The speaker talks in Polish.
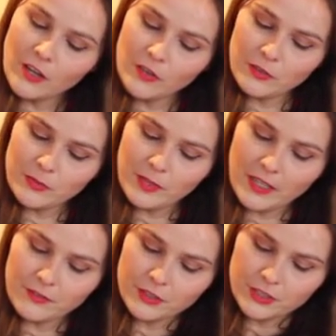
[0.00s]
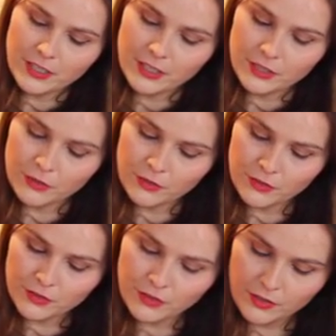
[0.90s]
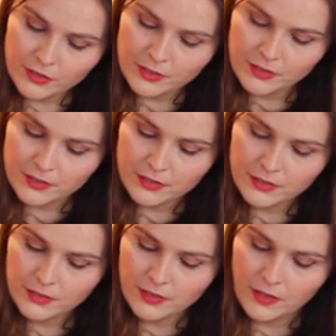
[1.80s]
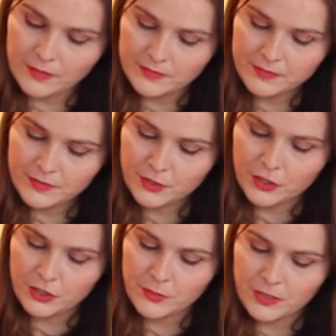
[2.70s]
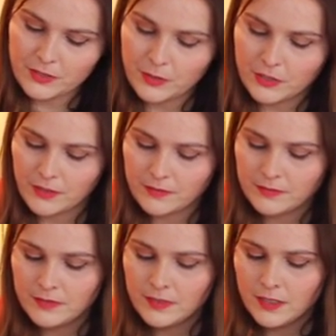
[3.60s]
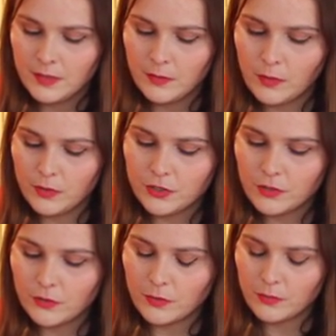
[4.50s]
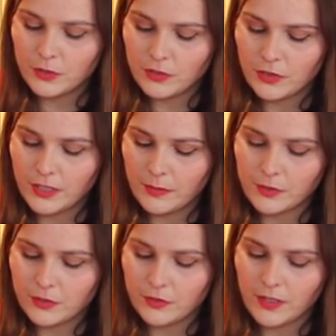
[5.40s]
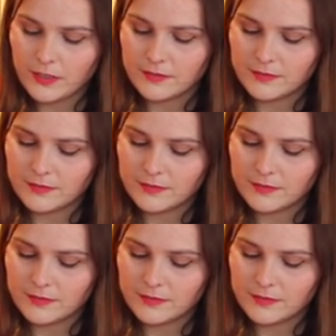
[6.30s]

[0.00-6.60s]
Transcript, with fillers: Ono sprawi, że, że to wszystko yy, o, się szybciej zmiesza. Po łyżką to bym się trochę namęczyła.